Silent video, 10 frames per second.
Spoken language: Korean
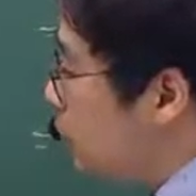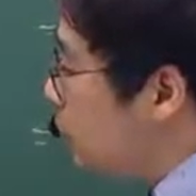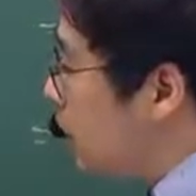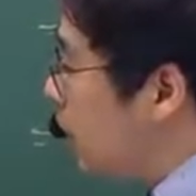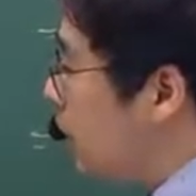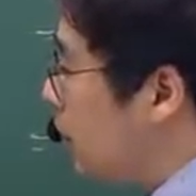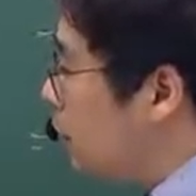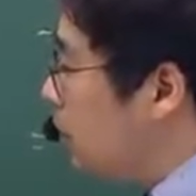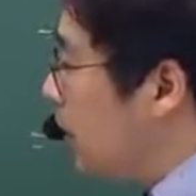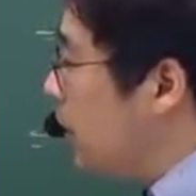주체가 되어
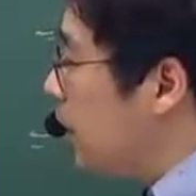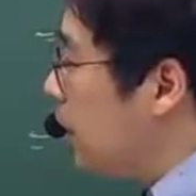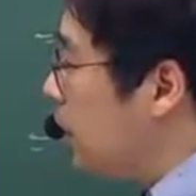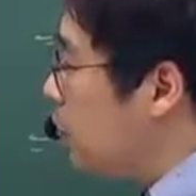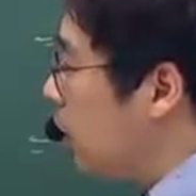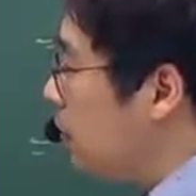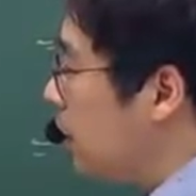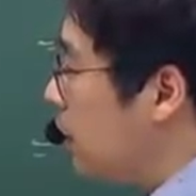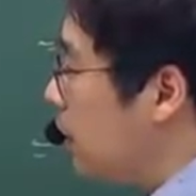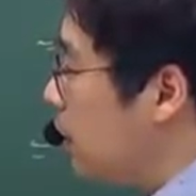수립한 계획을
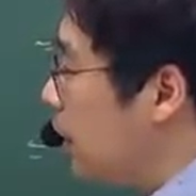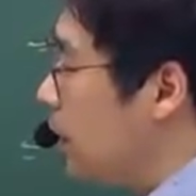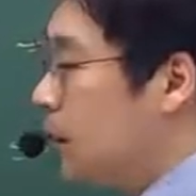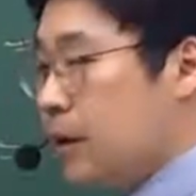종합한 계획이다.